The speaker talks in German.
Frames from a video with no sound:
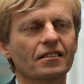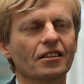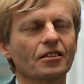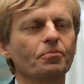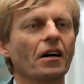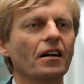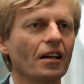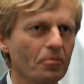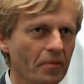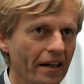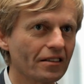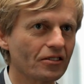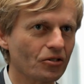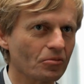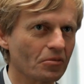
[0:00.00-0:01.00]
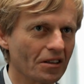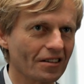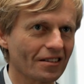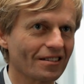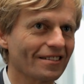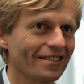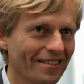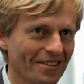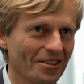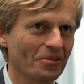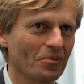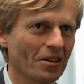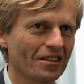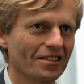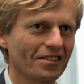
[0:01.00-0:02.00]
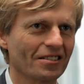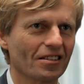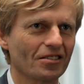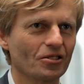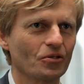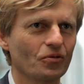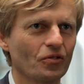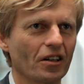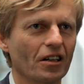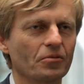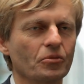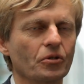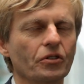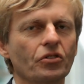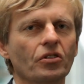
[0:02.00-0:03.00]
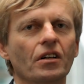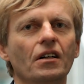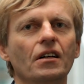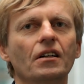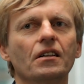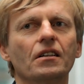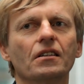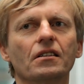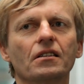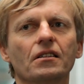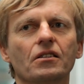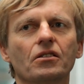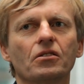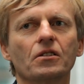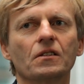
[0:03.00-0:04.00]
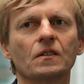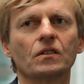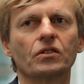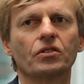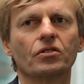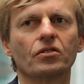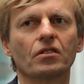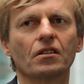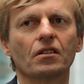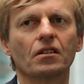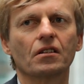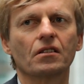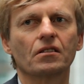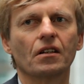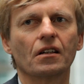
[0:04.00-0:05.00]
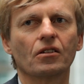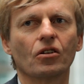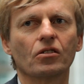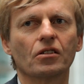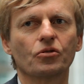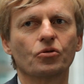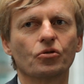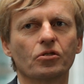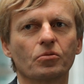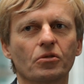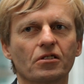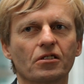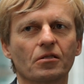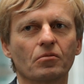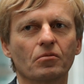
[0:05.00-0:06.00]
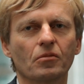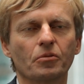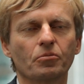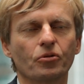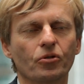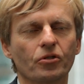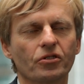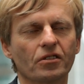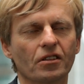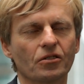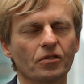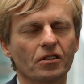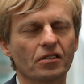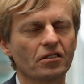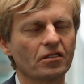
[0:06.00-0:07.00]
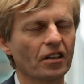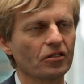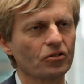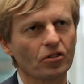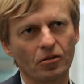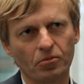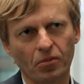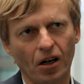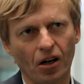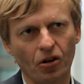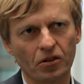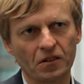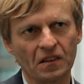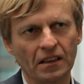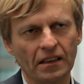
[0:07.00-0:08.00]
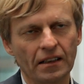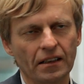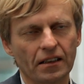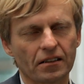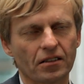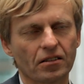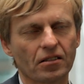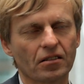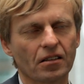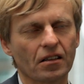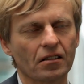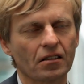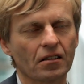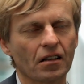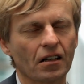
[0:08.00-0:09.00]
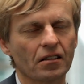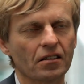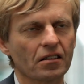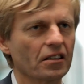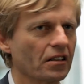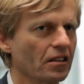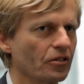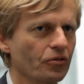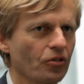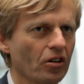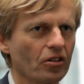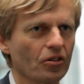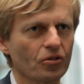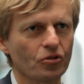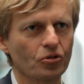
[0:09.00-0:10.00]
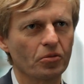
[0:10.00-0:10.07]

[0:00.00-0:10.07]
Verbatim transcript: das Parlament zumindest nicht mehr initiativ werden muss. Und dann auch natürlich mit dem Impuls, dass wir das Zentrum bauen, dass es dann in eine Regelförderung